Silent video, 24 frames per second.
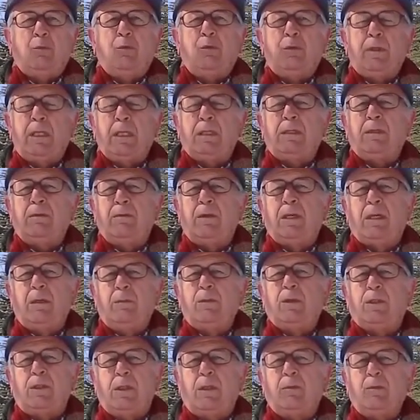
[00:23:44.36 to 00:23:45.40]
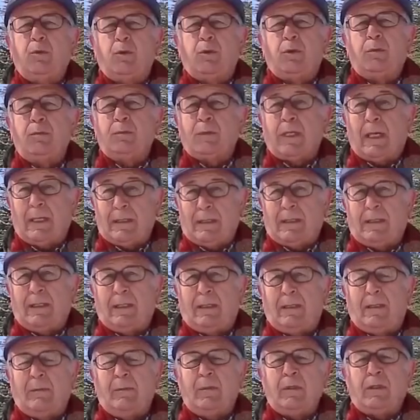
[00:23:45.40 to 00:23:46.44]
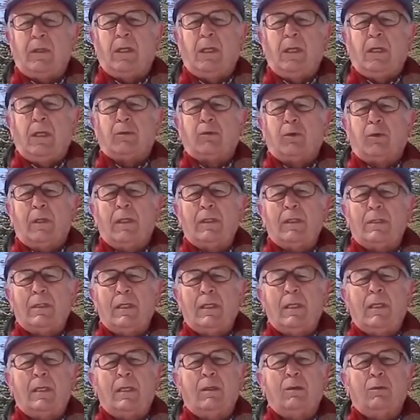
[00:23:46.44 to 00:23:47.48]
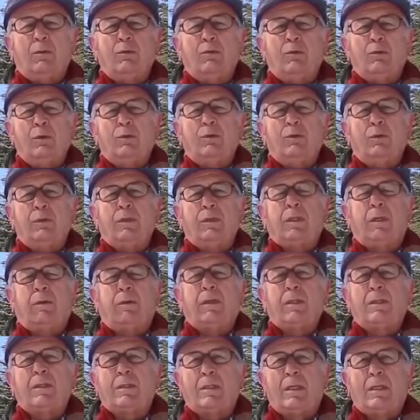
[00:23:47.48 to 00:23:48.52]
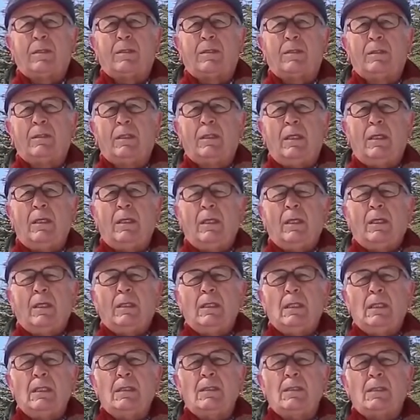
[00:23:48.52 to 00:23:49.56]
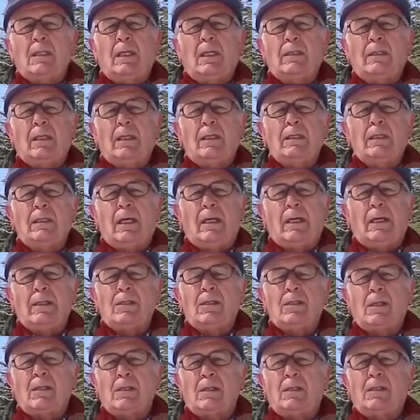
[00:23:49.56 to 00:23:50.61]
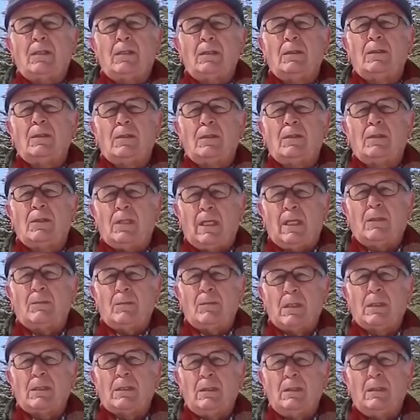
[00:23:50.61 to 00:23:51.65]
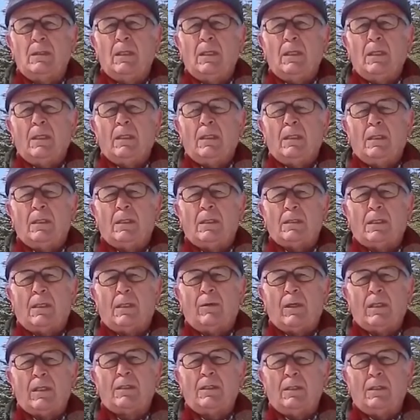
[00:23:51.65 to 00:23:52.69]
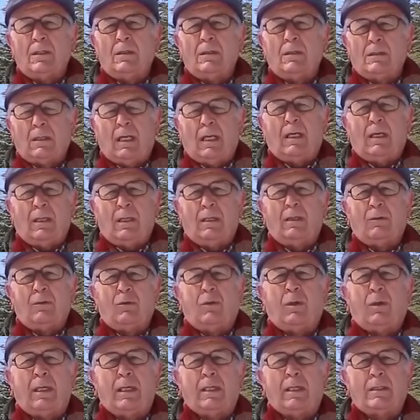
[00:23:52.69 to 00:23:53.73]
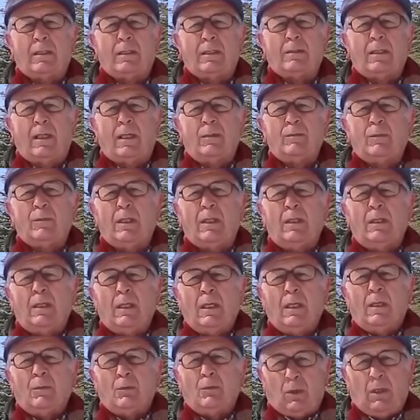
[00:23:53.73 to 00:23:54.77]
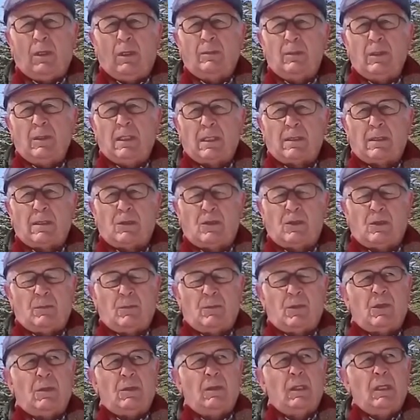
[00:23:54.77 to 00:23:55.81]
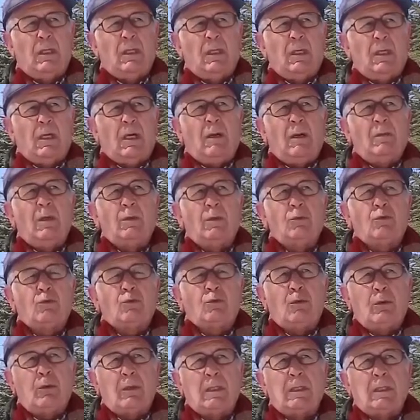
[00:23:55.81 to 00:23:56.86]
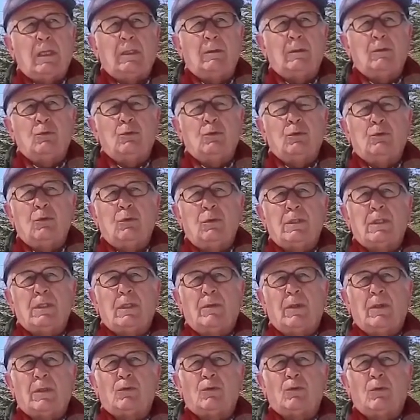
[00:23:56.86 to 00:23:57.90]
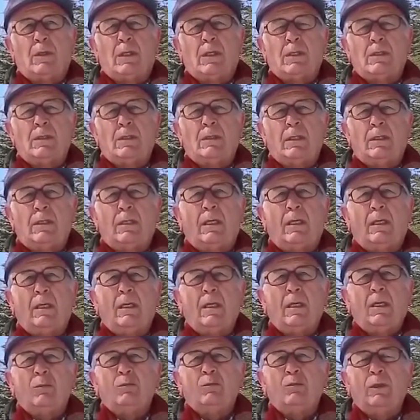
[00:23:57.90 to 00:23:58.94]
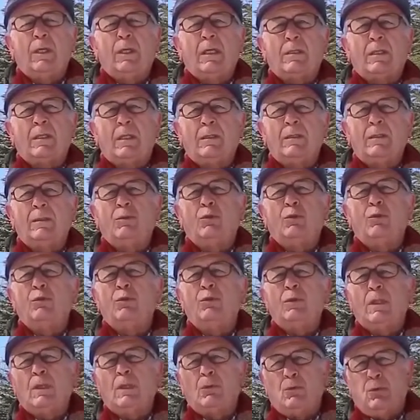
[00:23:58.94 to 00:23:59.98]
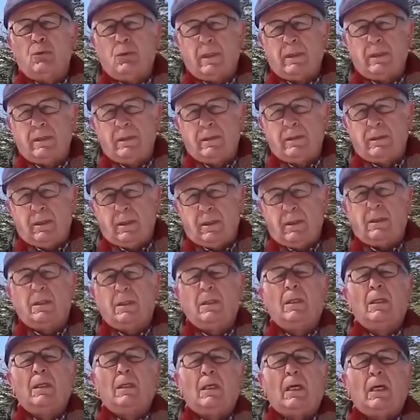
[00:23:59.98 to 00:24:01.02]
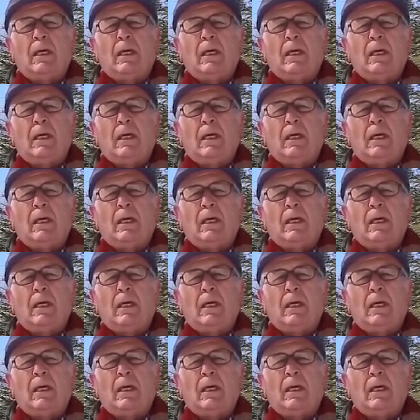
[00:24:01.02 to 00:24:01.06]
Mülkiyeti verilmiş demiyorum, tahsis edilmiş. Dolayısıyla Kurtuluş Savaşı sırasında insanlar yakacak sıkıntısı çekmesin, e, savaşı daha kolay atlatalım diye böyle bir yasa çıkmış. Ama sonradan Kurtuluş Savaşı sonrasında da bu yasanın kötüye kullanıldığı